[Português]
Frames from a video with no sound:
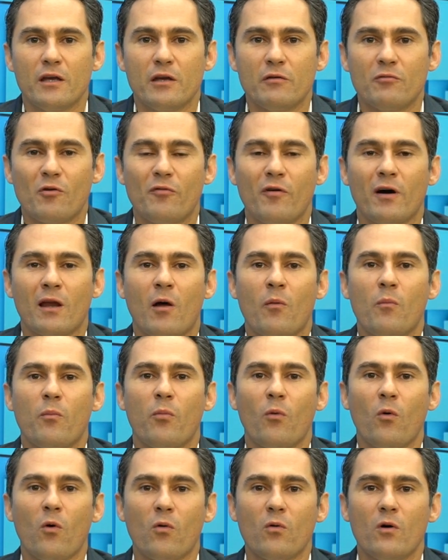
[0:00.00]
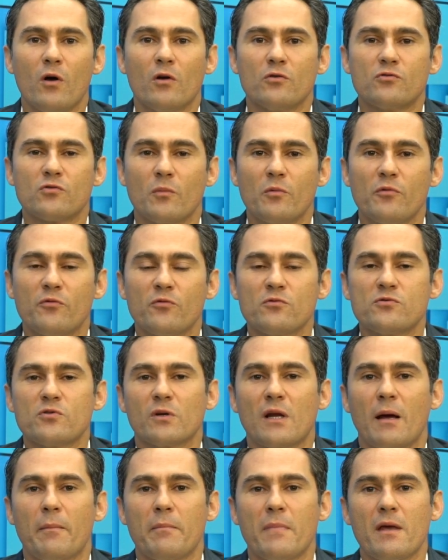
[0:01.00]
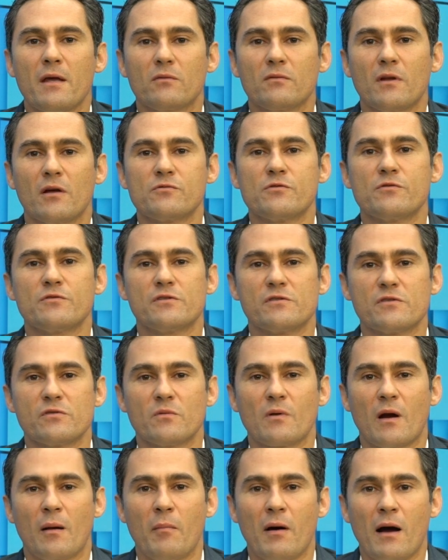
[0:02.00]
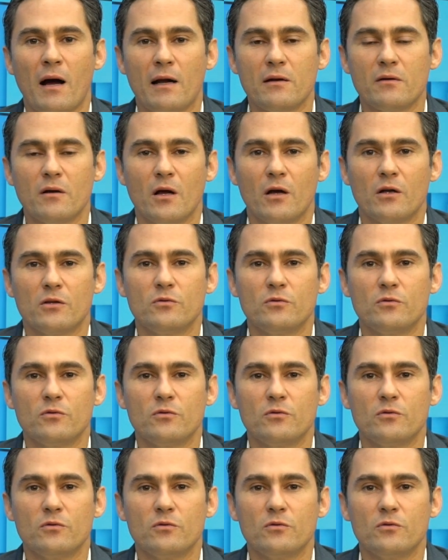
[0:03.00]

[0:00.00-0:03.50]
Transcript: e vou falar um pouco sobre o funcionamento da Justiça do Trabalho